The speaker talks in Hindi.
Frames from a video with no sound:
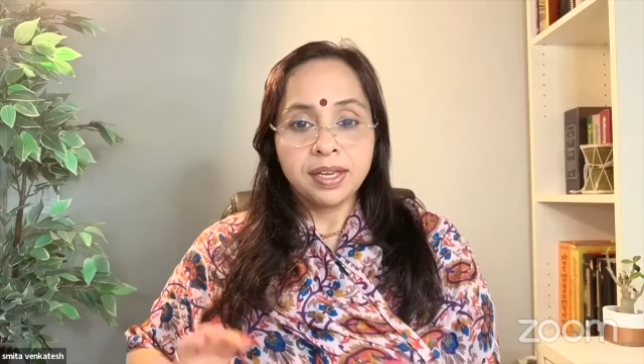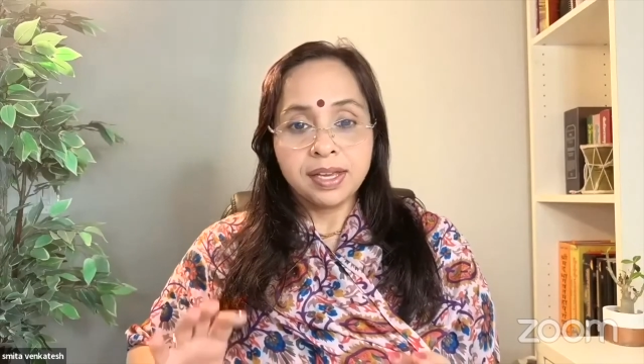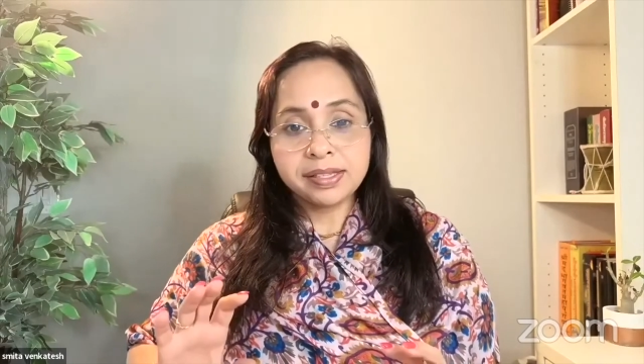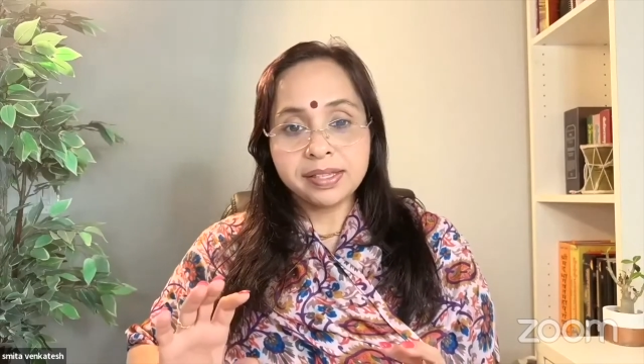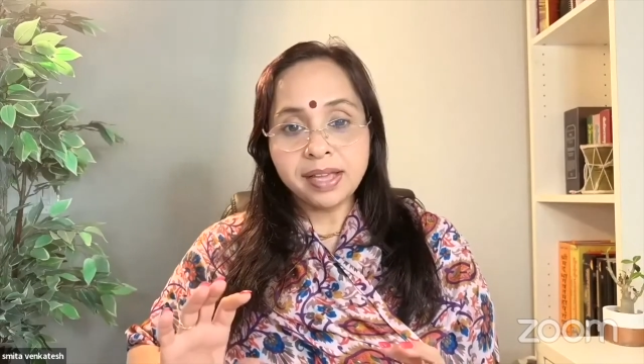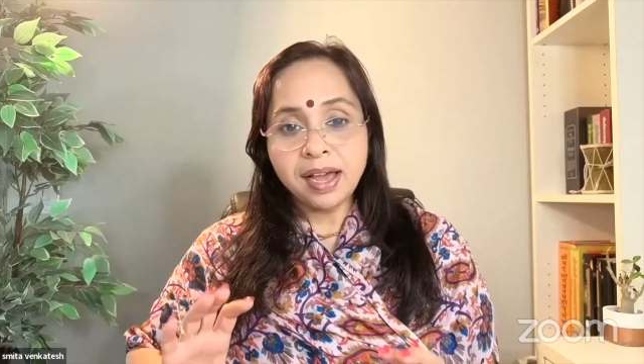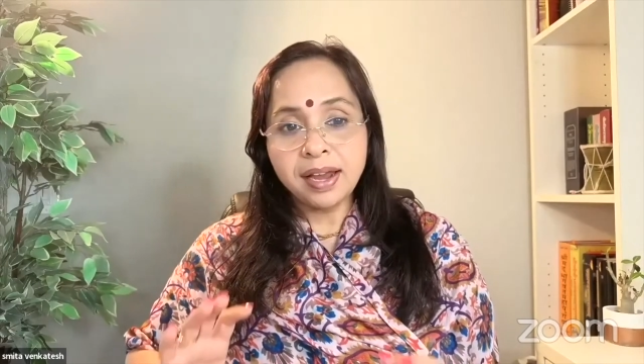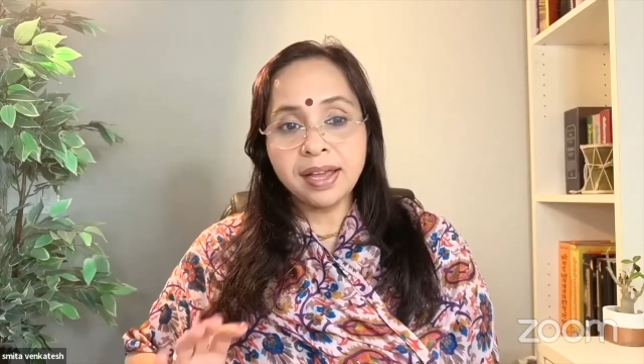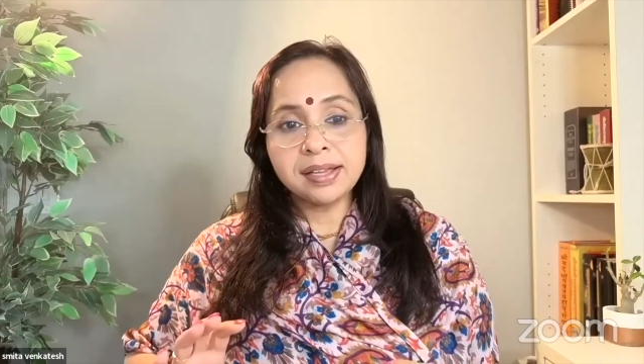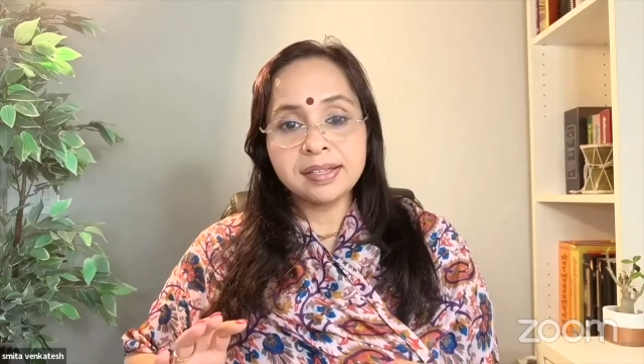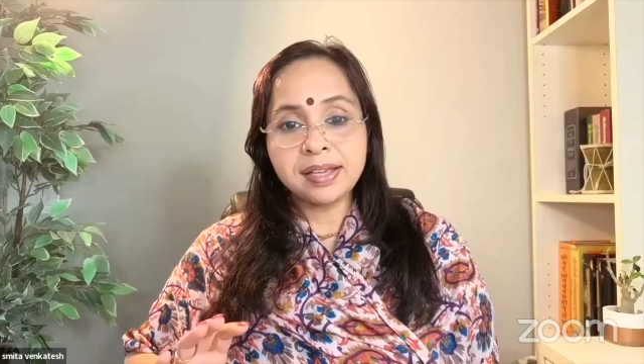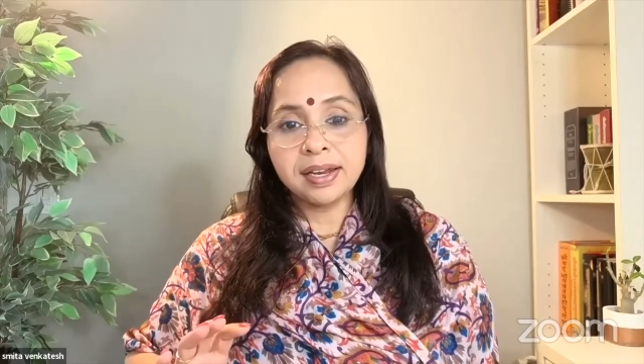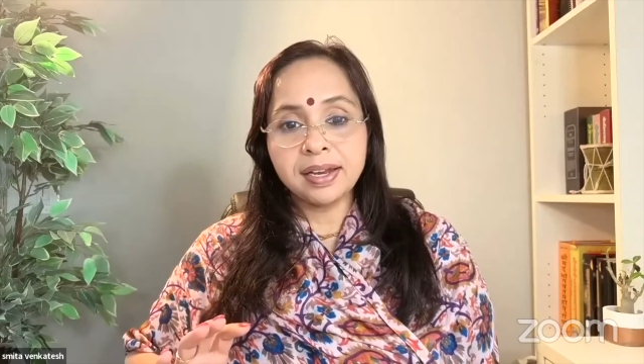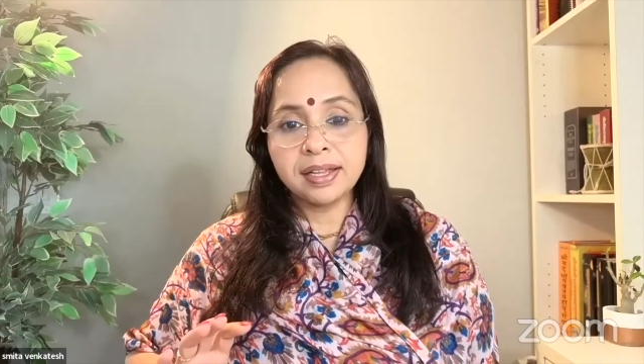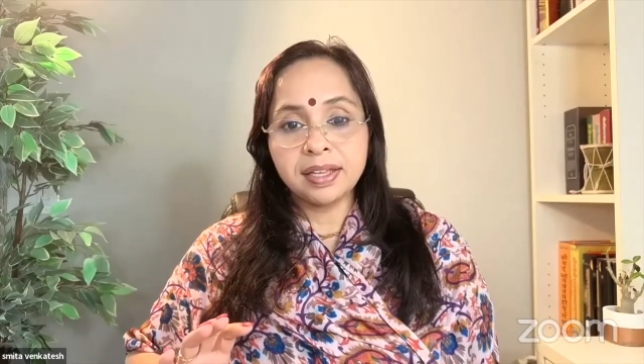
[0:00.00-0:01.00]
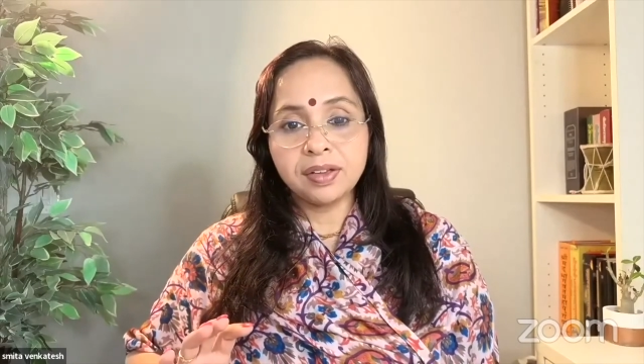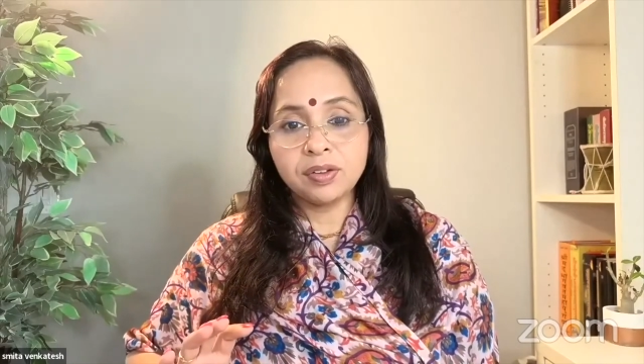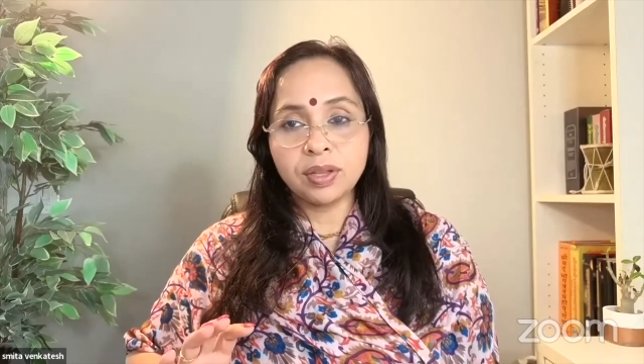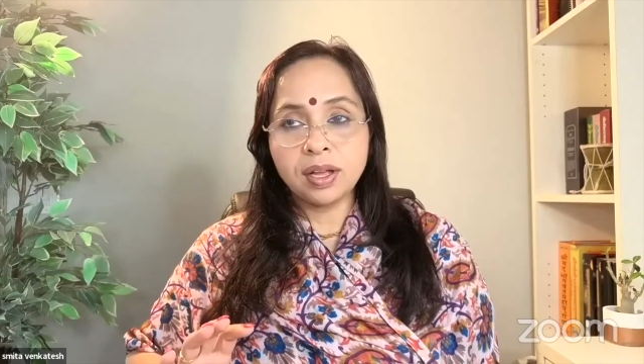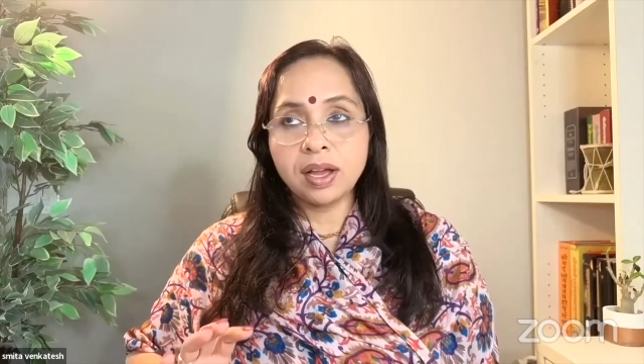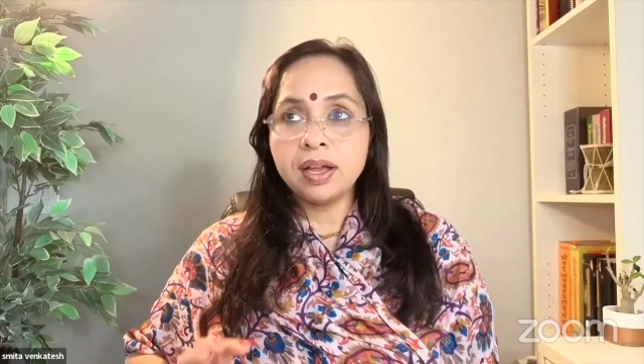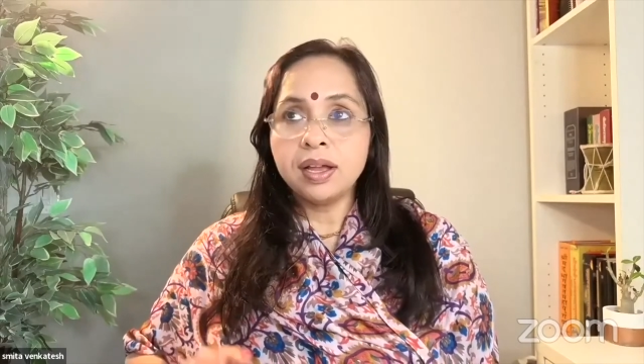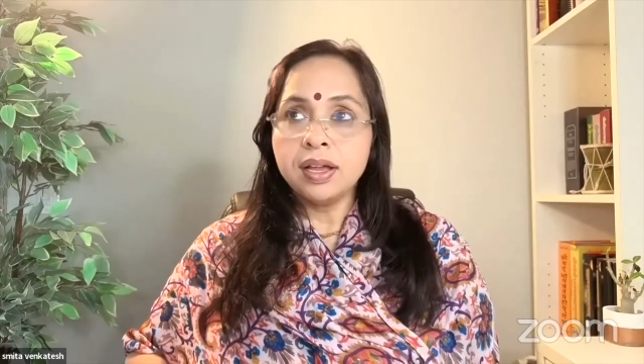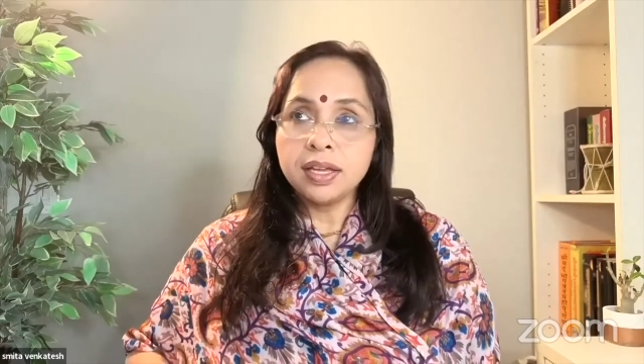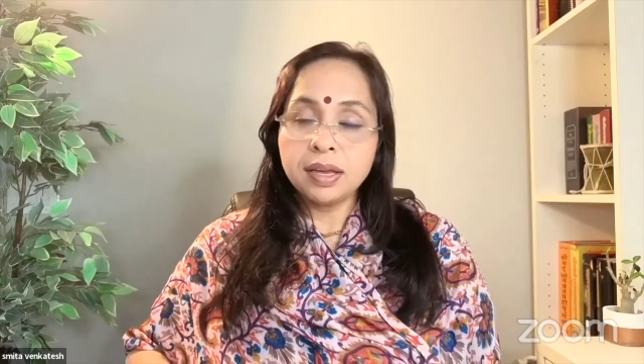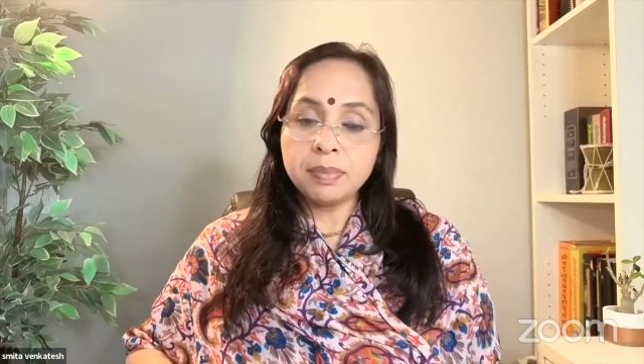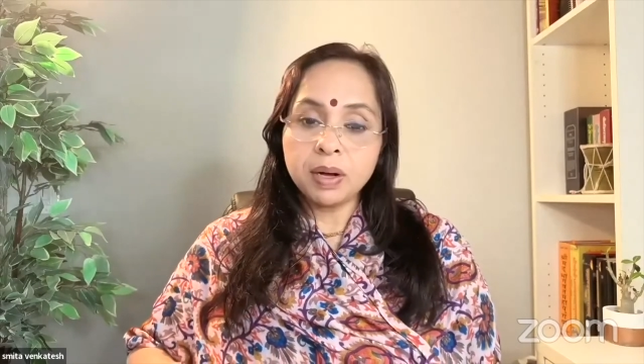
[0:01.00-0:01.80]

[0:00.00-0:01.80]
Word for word: ये सारे के सारे देवता ये